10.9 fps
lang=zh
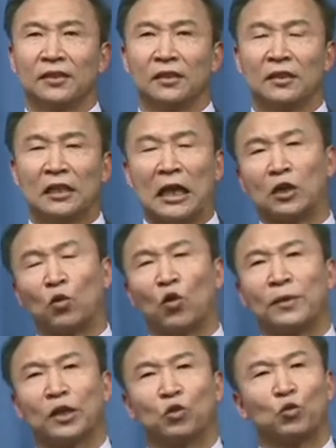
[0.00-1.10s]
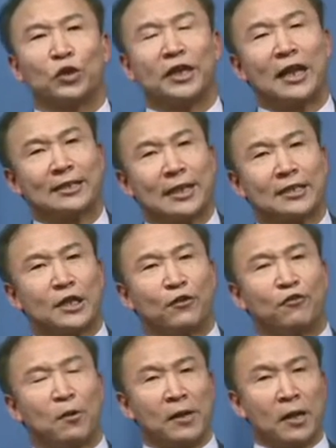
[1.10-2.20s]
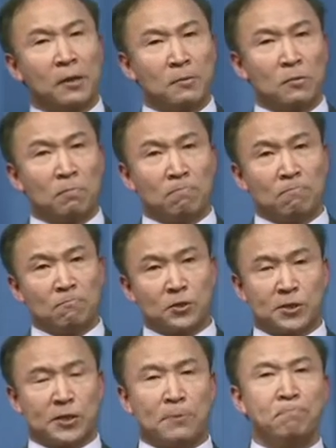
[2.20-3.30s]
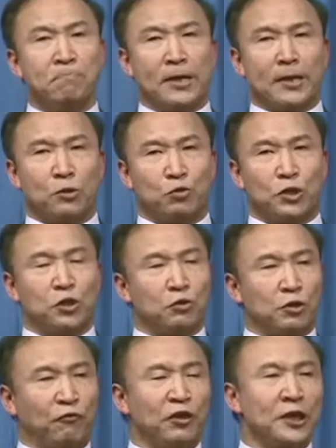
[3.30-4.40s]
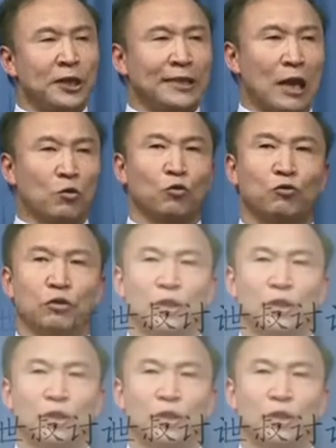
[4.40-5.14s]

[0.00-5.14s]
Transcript: 但是我们的古人呢，在这一方面，审美的追求是非常下功夫的。